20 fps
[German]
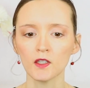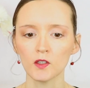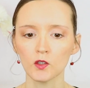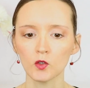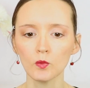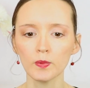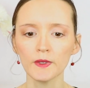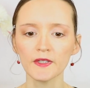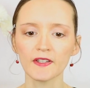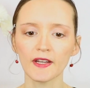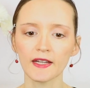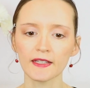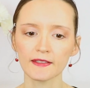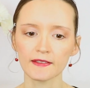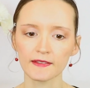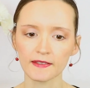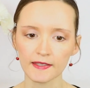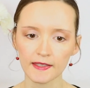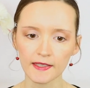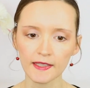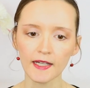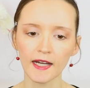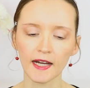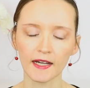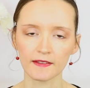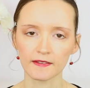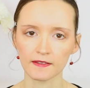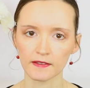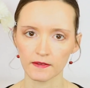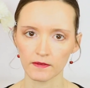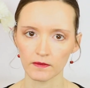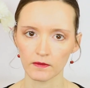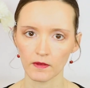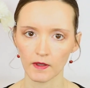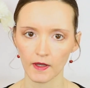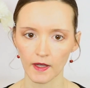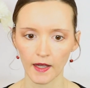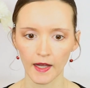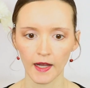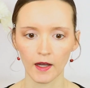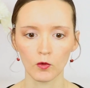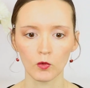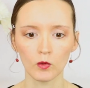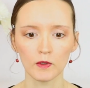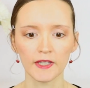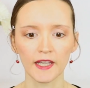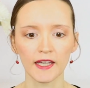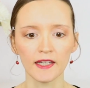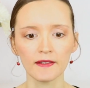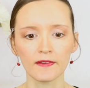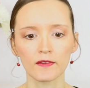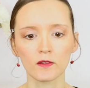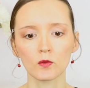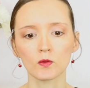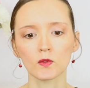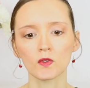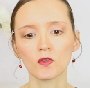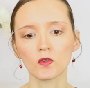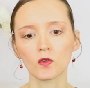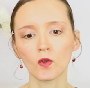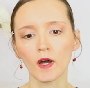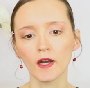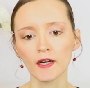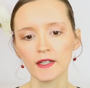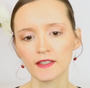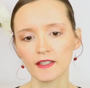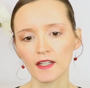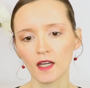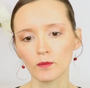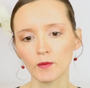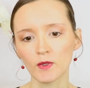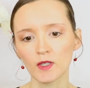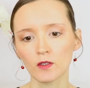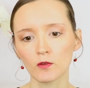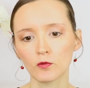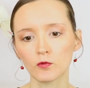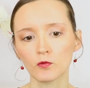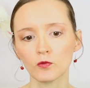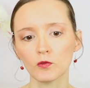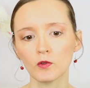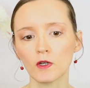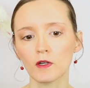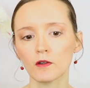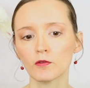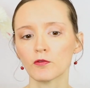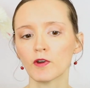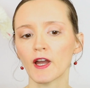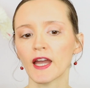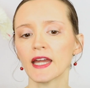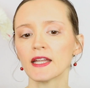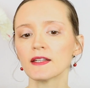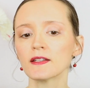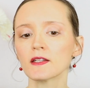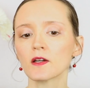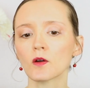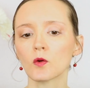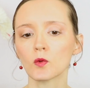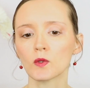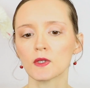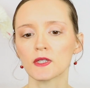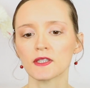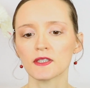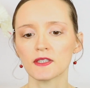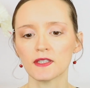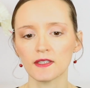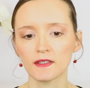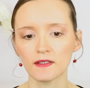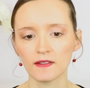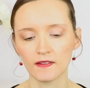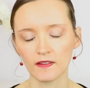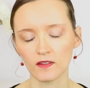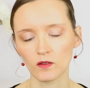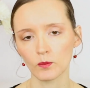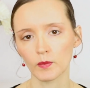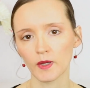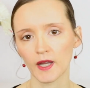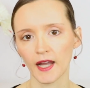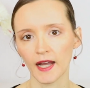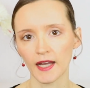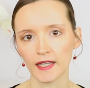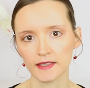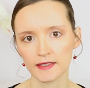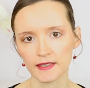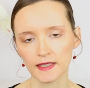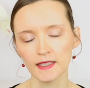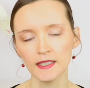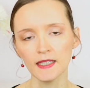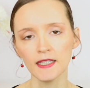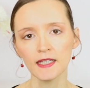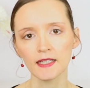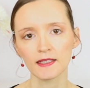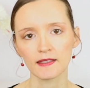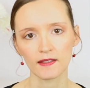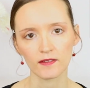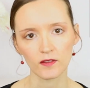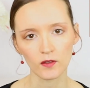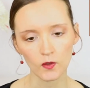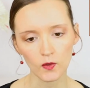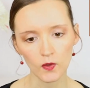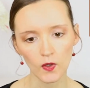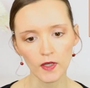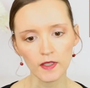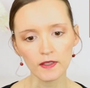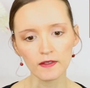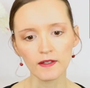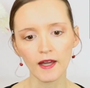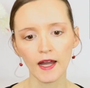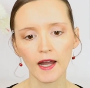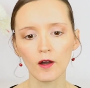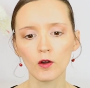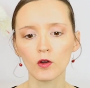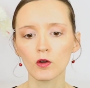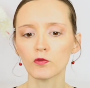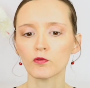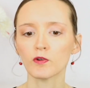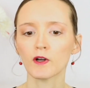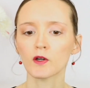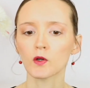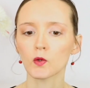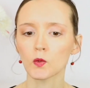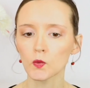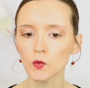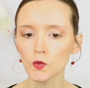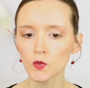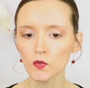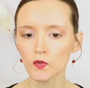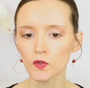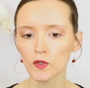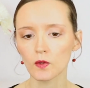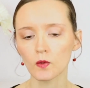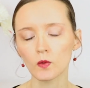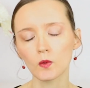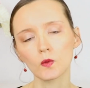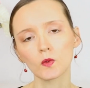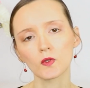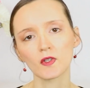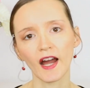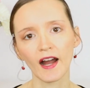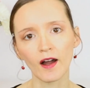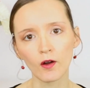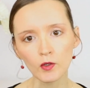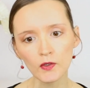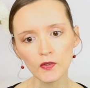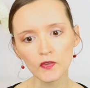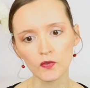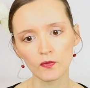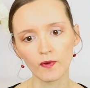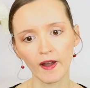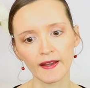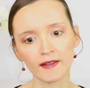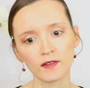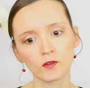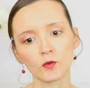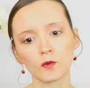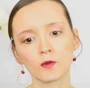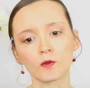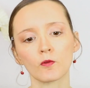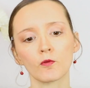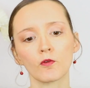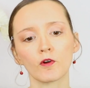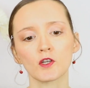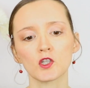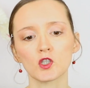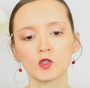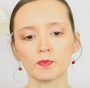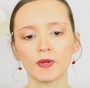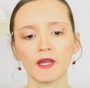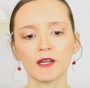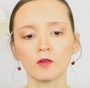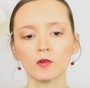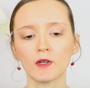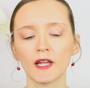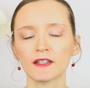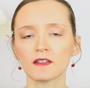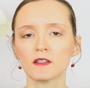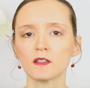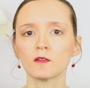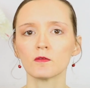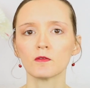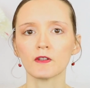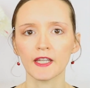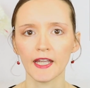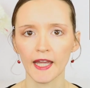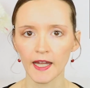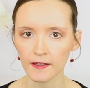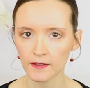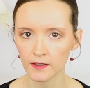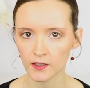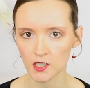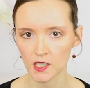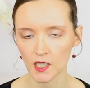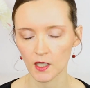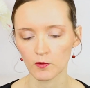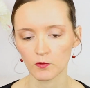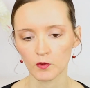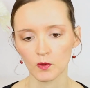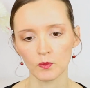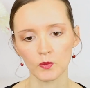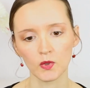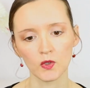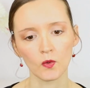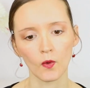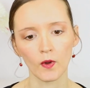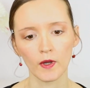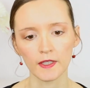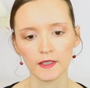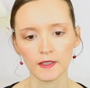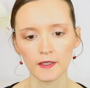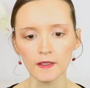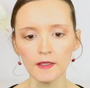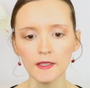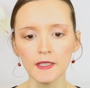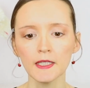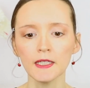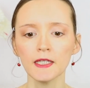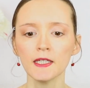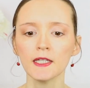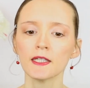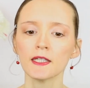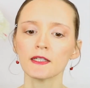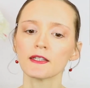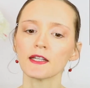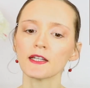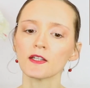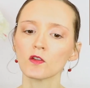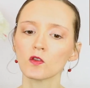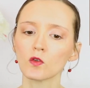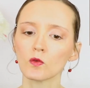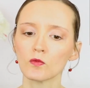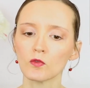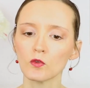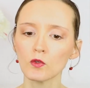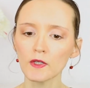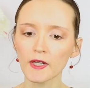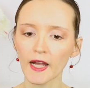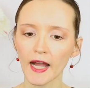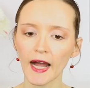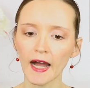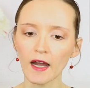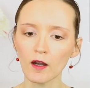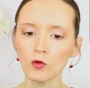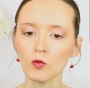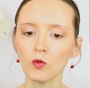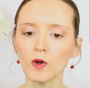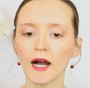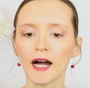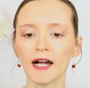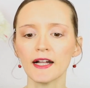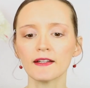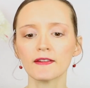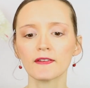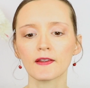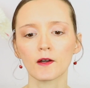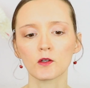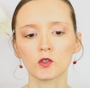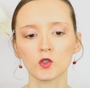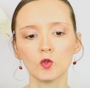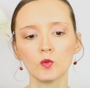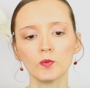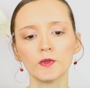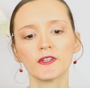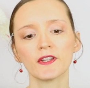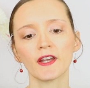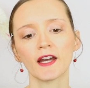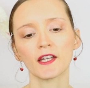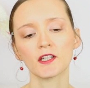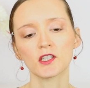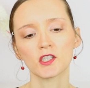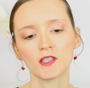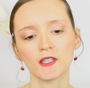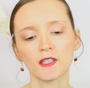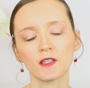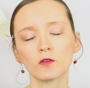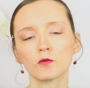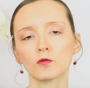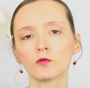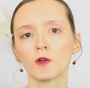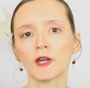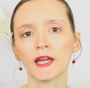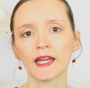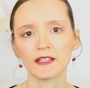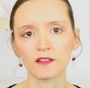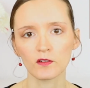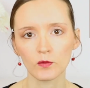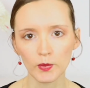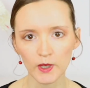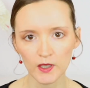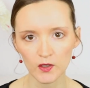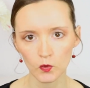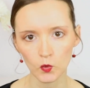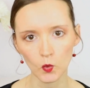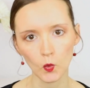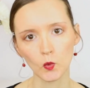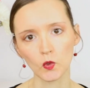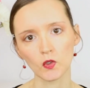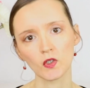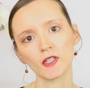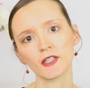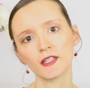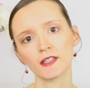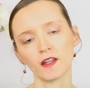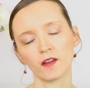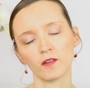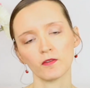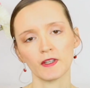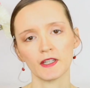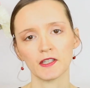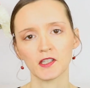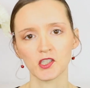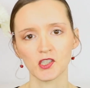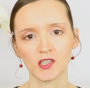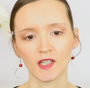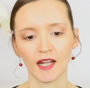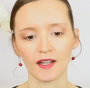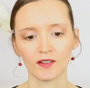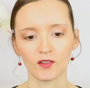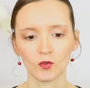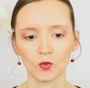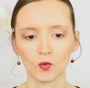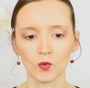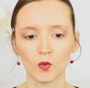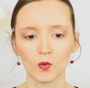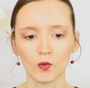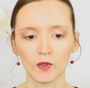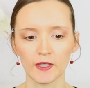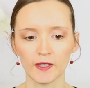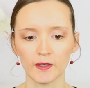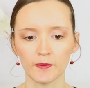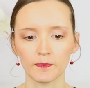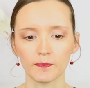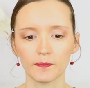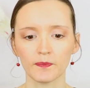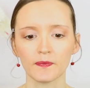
Jupiter triggert Rahu jetzt und sorgt damit für Veränderungen in diesem Bereich. Das könnte auch Vergrößerung und Ausweitung von spekulativen Geldgeschäften bedeuten, denn sowohl Rahu als auch Jupiter stehen für Expansion in der vedischen Astrologie.